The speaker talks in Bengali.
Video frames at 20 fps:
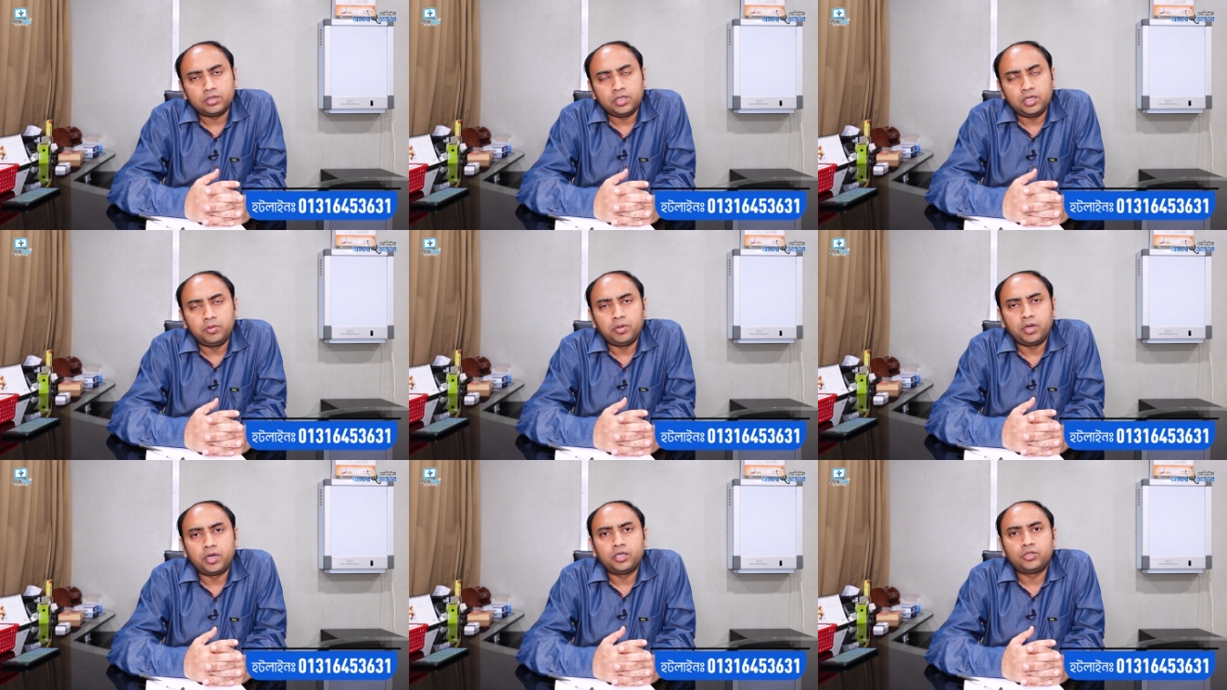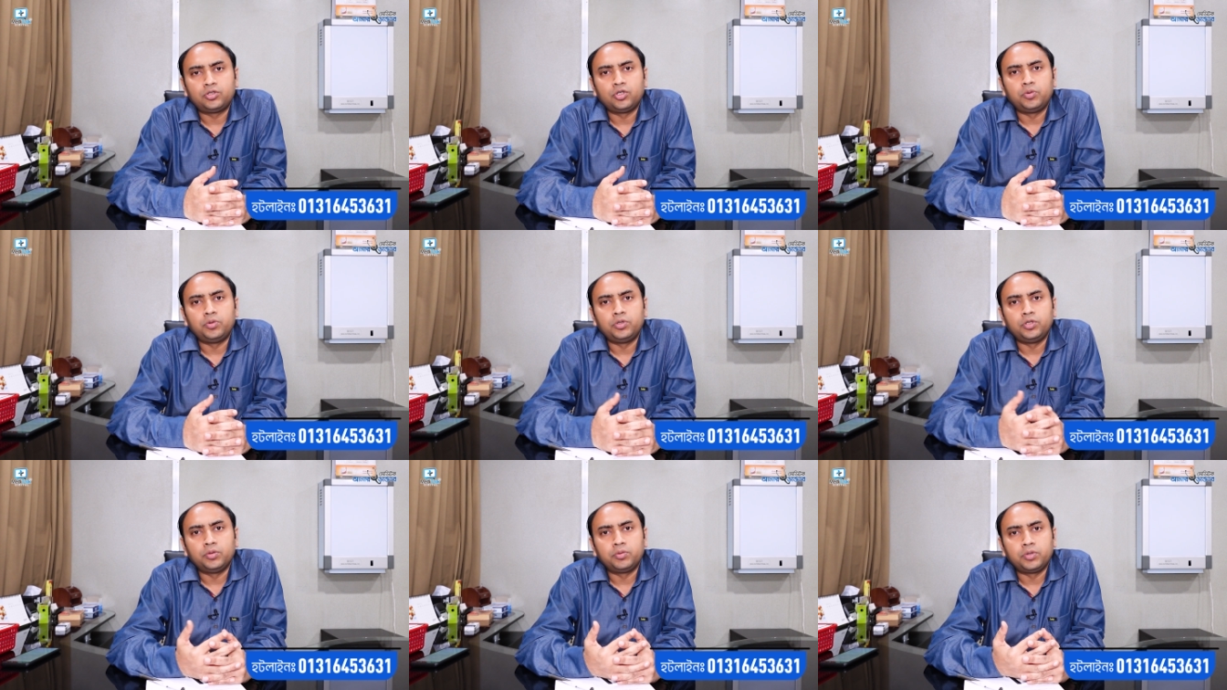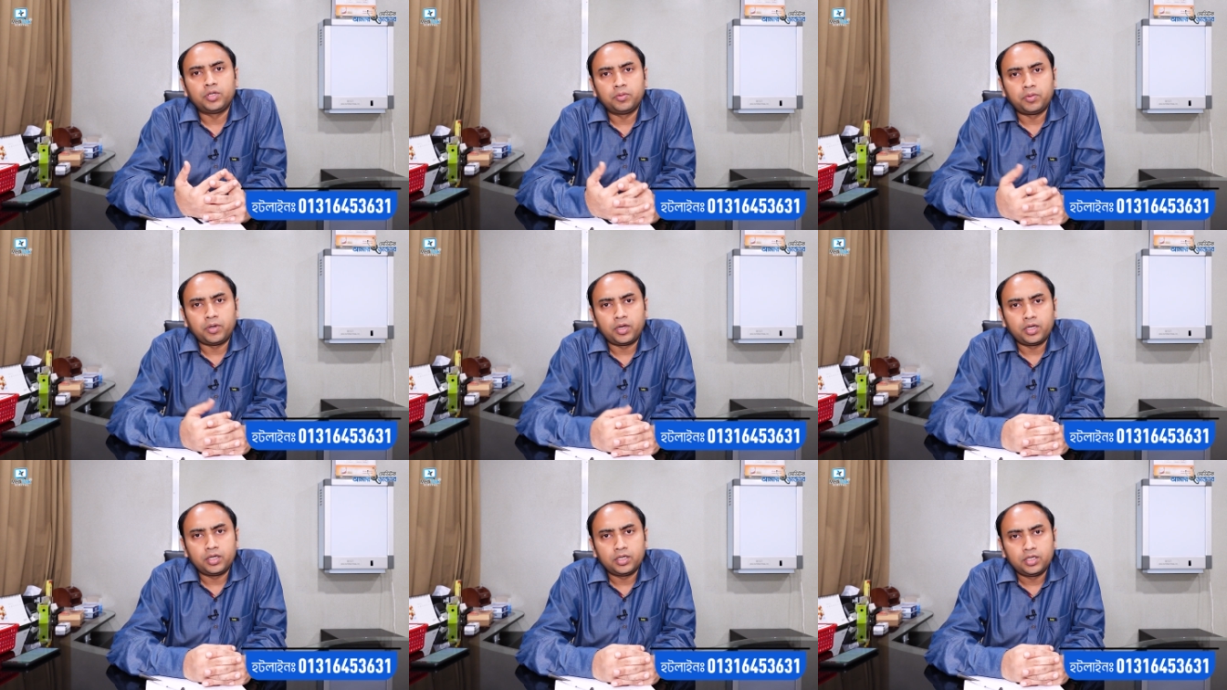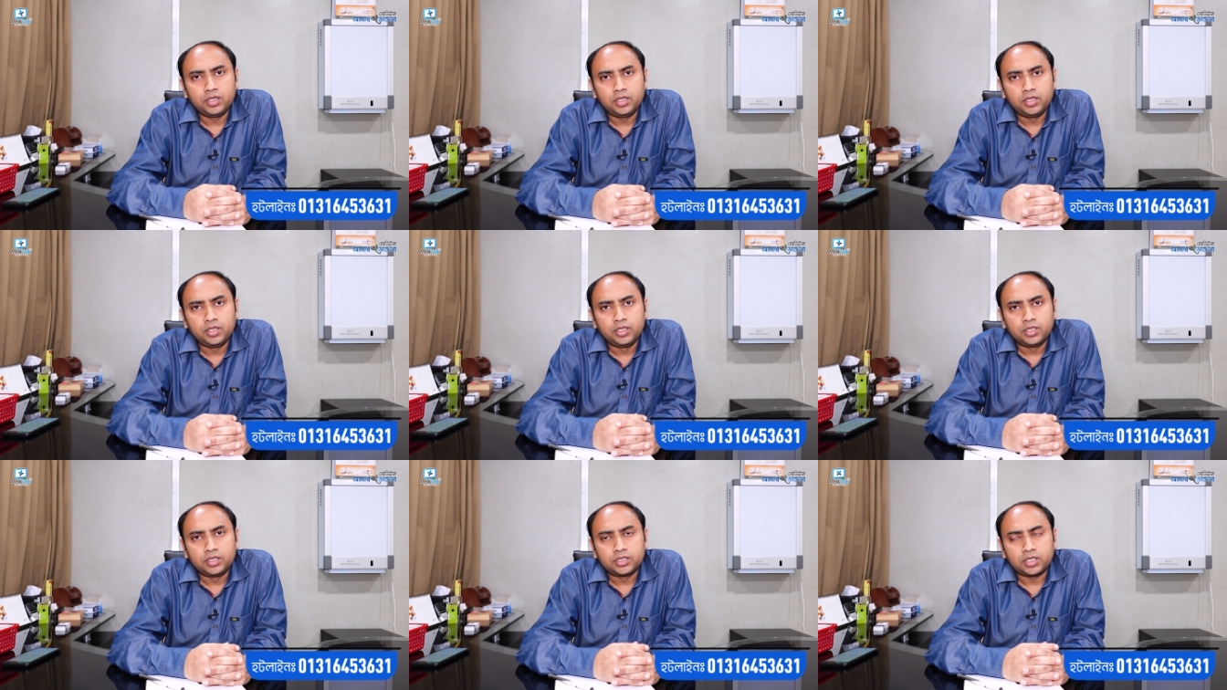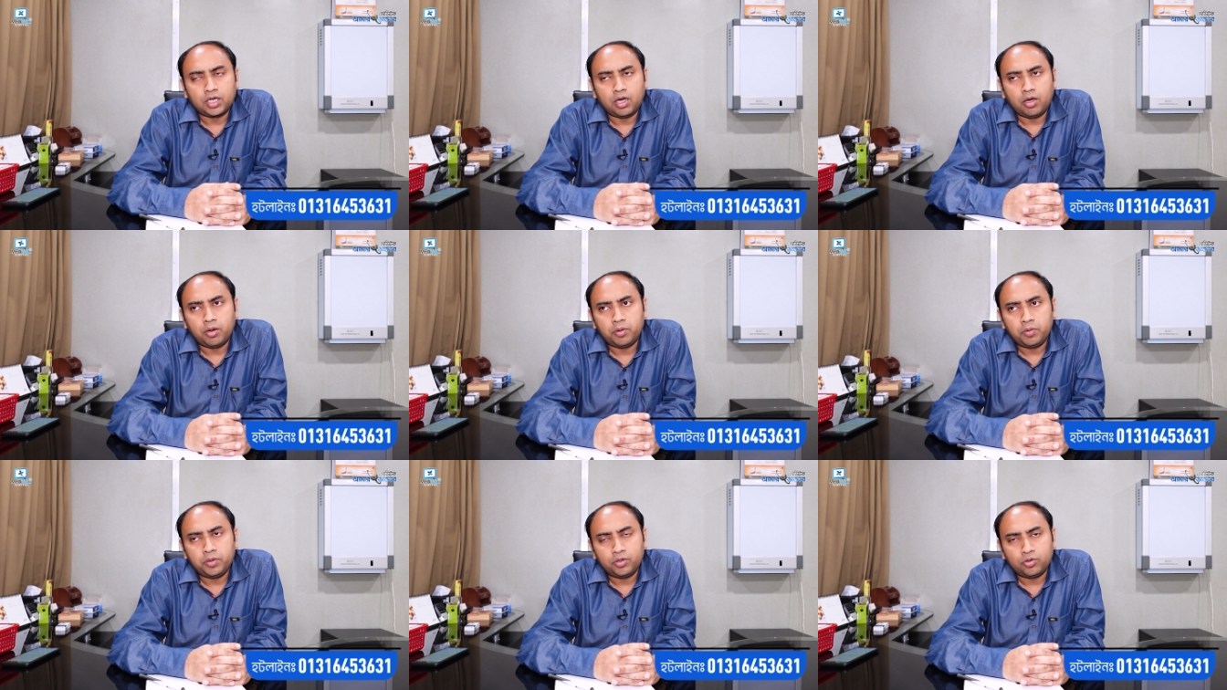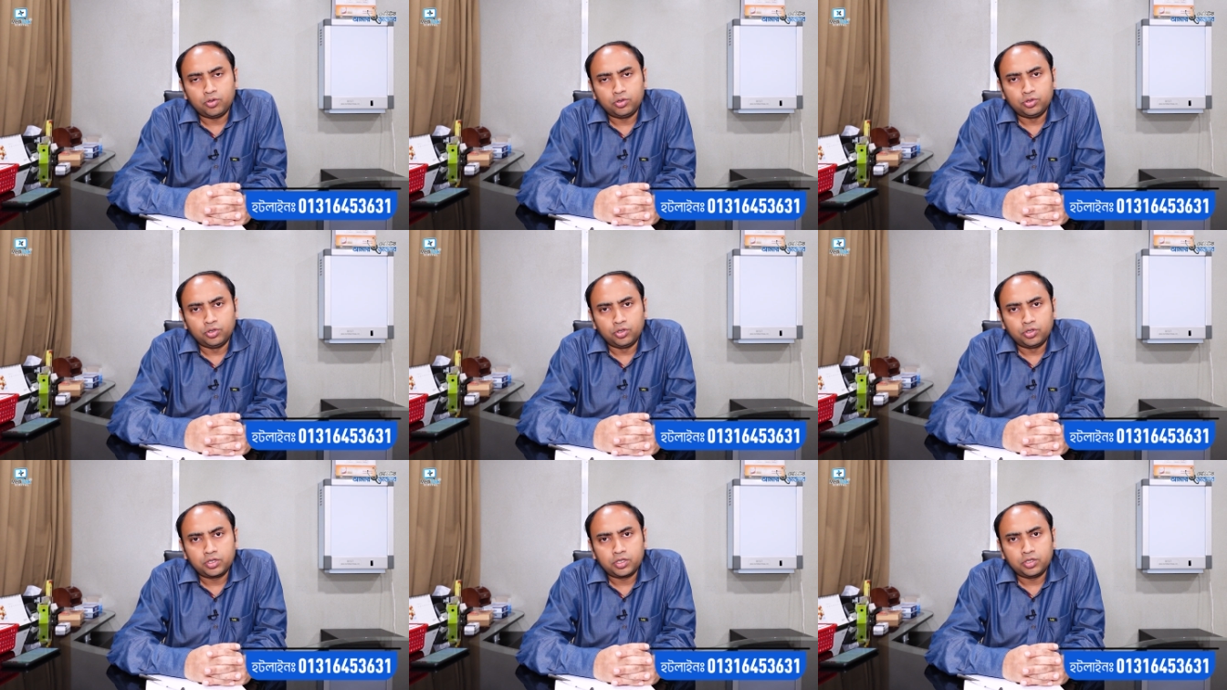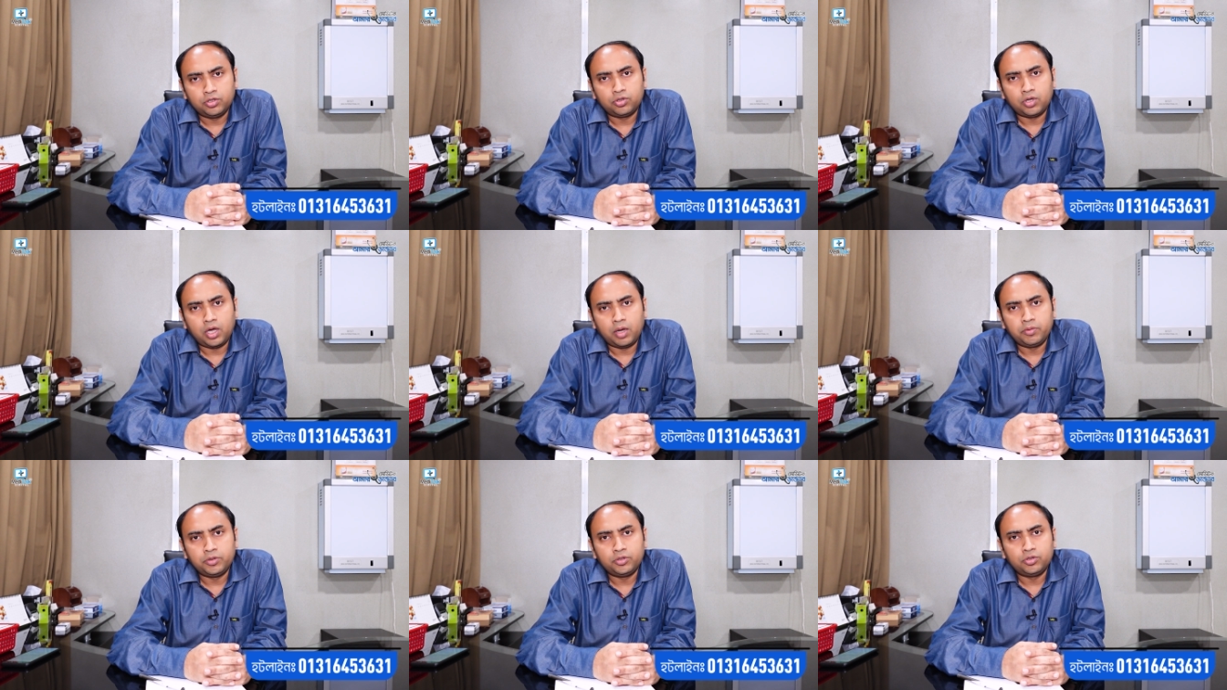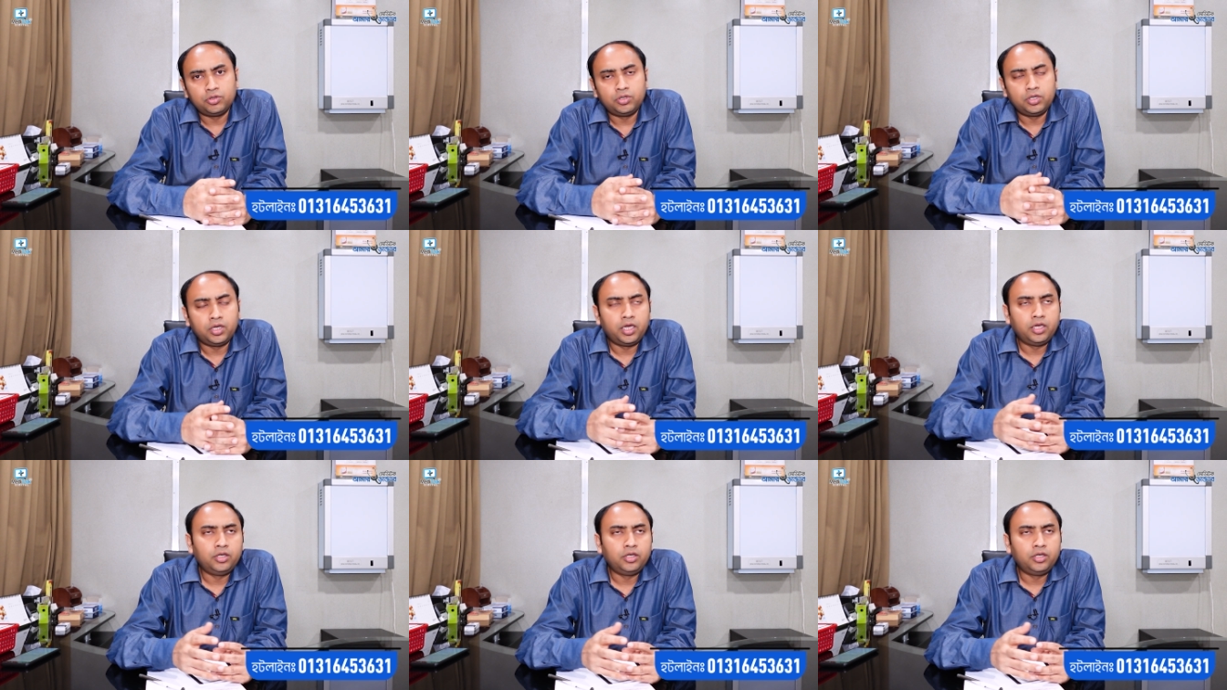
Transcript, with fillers: লিভারে চর্বি জমতে পারে স্বাভাবিক ওজন কিন্তু আমি যদি